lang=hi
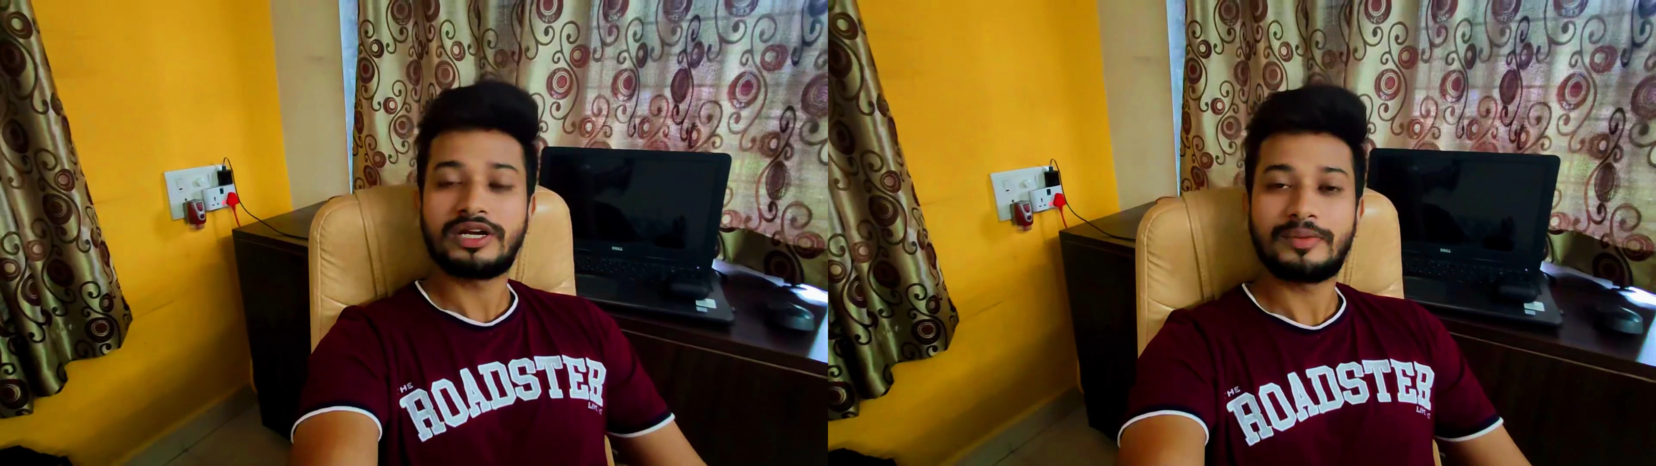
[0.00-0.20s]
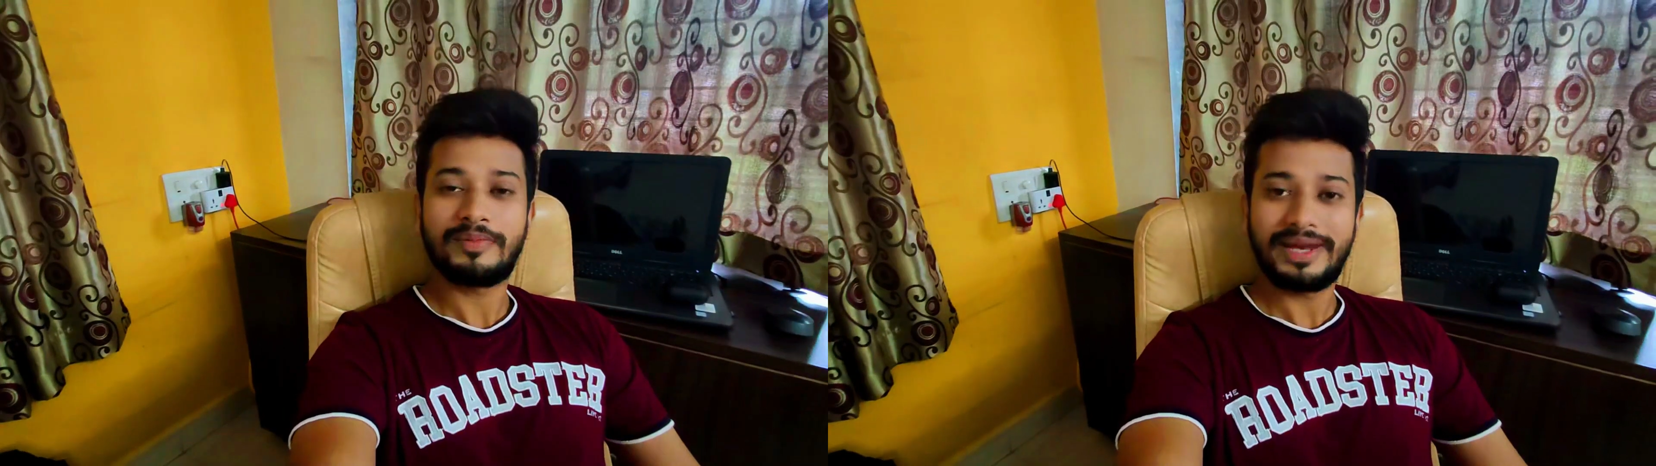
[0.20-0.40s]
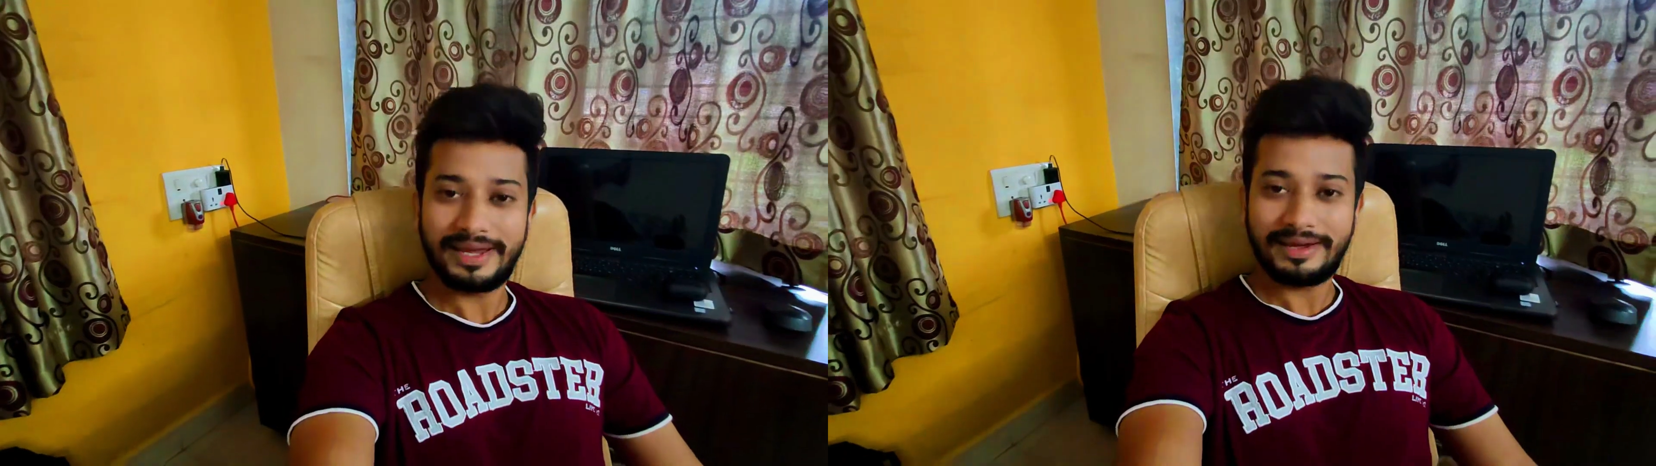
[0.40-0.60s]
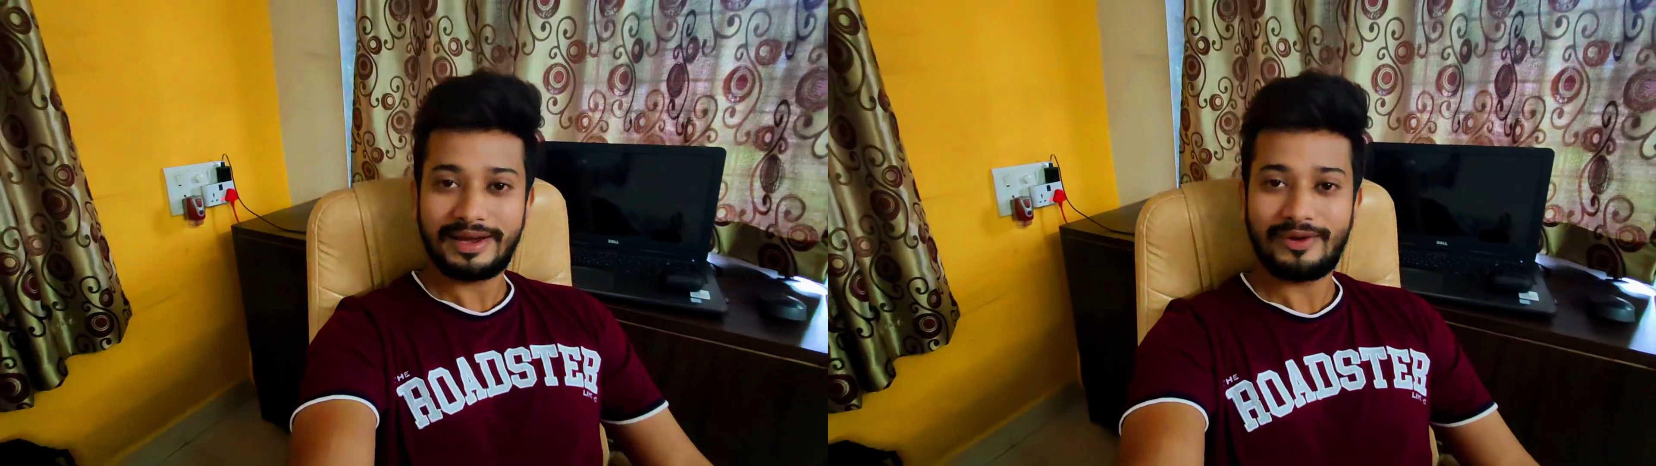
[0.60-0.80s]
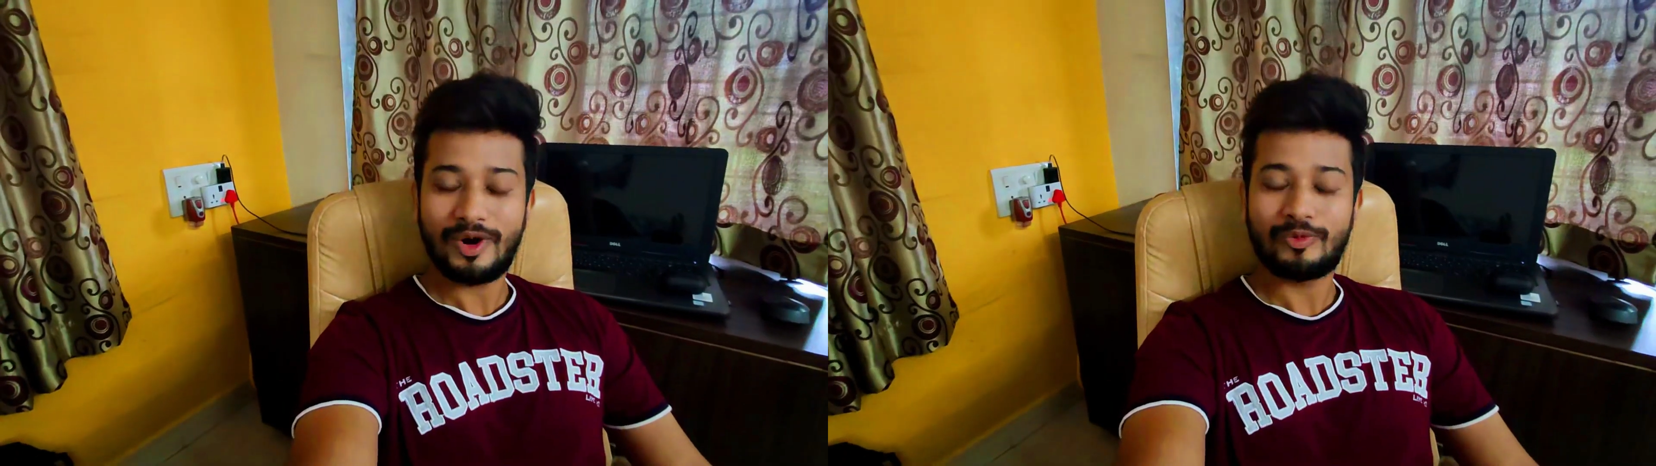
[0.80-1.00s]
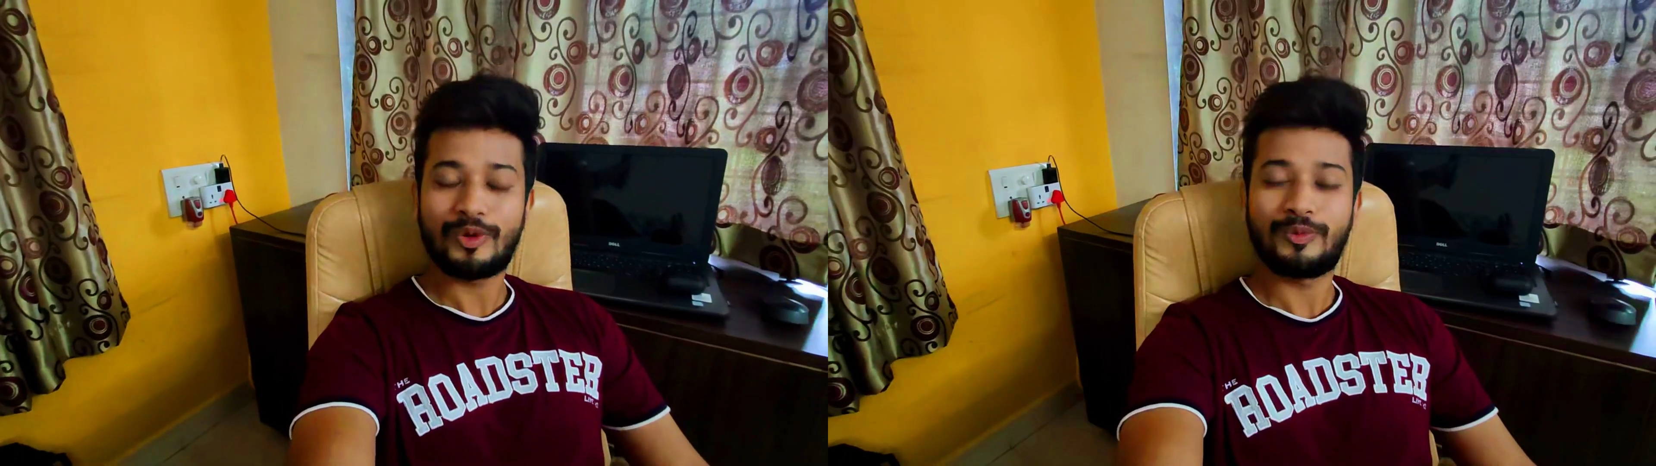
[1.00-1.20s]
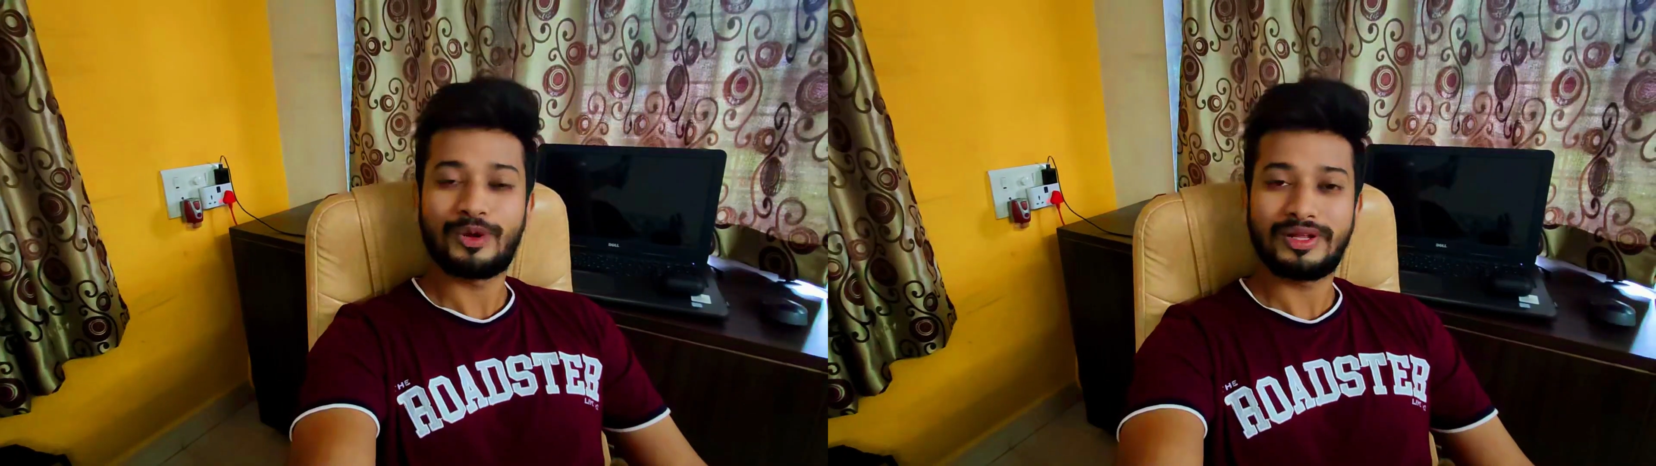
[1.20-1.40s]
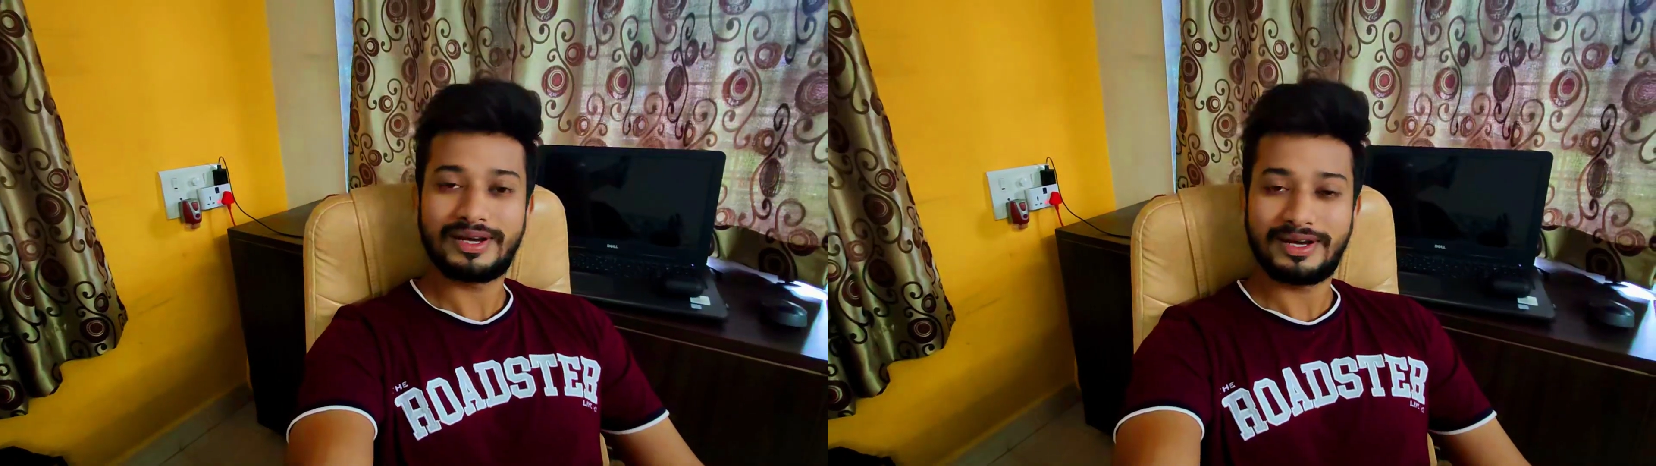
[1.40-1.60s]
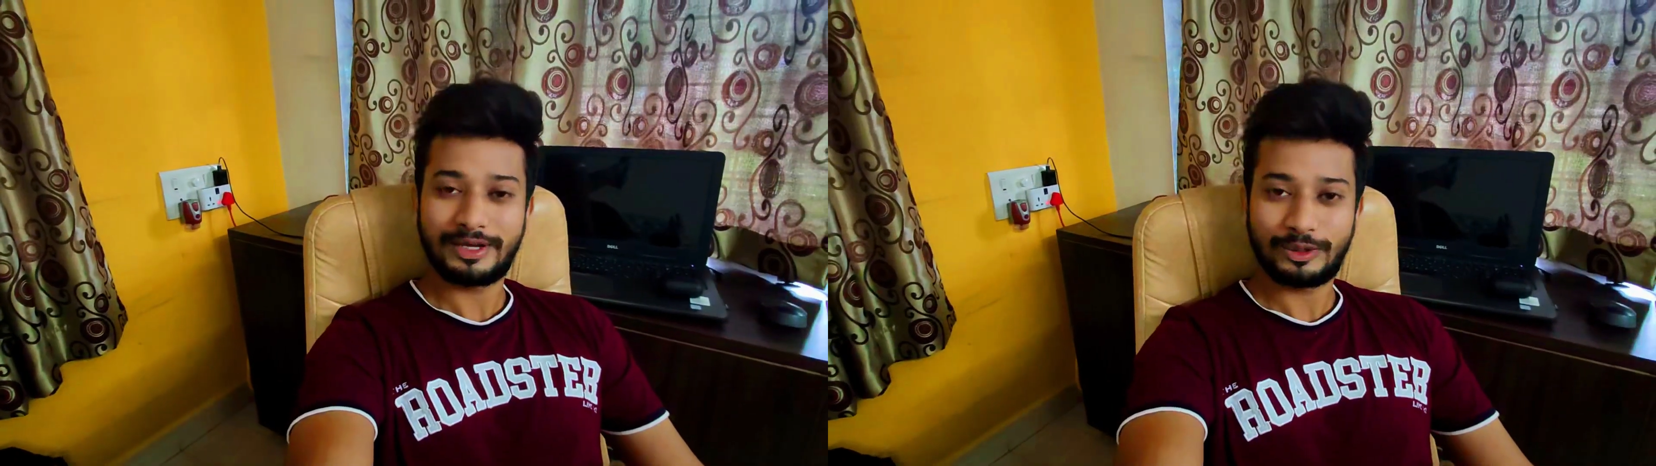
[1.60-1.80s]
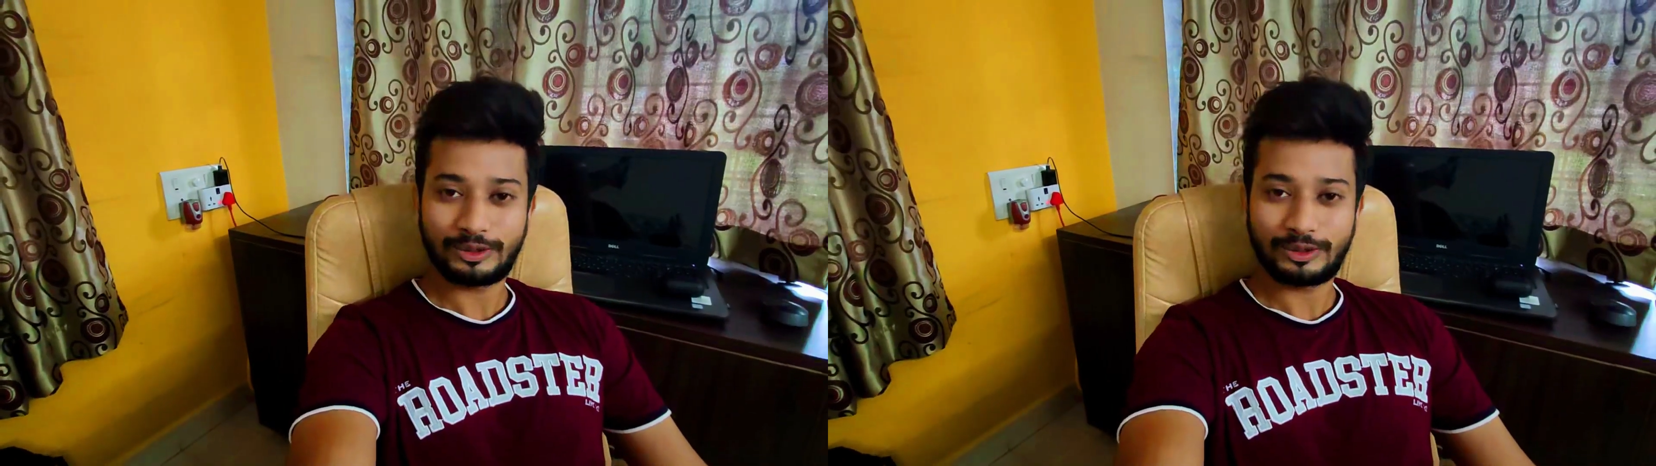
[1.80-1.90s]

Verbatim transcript: सेटअप मैंने किया है वो आपको पूरा दिखाने की